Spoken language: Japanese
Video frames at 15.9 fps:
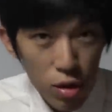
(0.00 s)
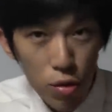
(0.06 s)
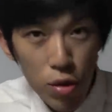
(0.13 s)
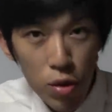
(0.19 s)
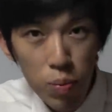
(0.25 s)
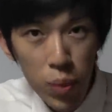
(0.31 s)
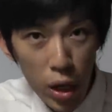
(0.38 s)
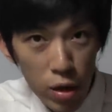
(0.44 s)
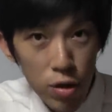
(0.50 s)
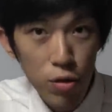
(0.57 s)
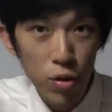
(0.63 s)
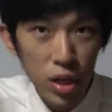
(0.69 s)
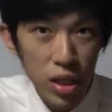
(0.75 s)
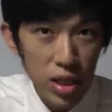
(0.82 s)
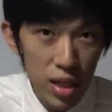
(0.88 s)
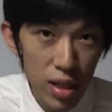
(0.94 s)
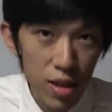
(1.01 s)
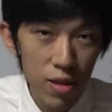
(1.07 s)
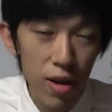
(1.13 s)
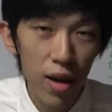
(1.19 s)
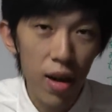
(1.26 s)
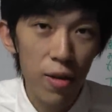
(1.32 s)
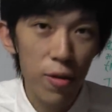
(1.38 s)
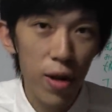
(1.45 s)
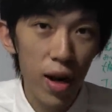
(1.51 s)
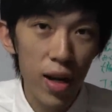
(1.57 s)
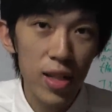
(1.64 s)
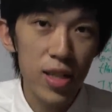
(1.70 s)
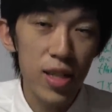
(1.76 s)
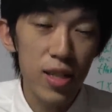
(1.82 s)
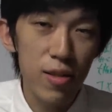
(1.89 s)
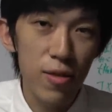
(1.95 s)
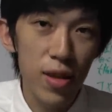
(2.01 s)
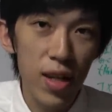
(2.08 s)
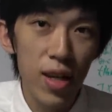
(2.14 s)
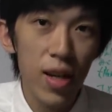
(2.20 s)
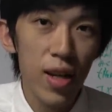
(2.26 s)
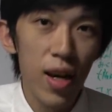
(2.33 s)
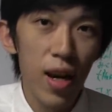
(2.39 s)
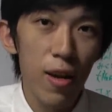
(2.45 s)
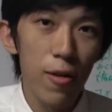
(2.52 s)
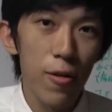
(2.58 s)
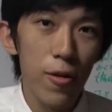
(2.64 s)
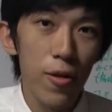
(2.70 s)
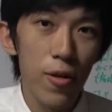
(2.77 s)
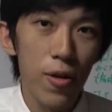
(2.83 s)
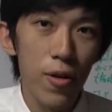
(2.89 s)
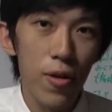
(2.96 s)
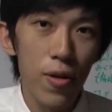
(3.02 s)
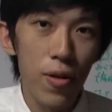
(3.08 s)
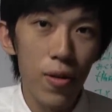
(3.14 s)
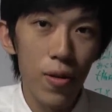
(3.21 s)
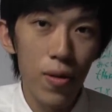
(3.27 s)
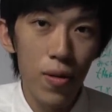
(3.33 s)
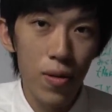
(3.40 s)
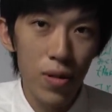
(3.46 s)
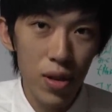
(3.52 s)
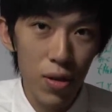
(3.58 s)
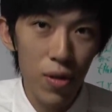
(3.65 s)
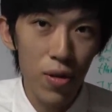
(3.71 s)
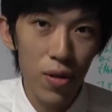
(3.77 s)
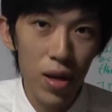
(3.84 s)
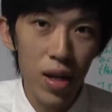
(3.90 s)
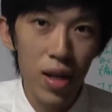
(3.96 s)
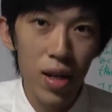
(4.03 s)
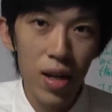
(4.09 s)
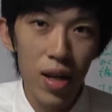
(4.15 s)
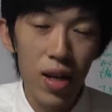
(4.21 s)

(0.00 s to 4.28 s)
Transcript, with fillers: 仕事いっぱい来るといいですねっていうあの話ですのであのいろいろね、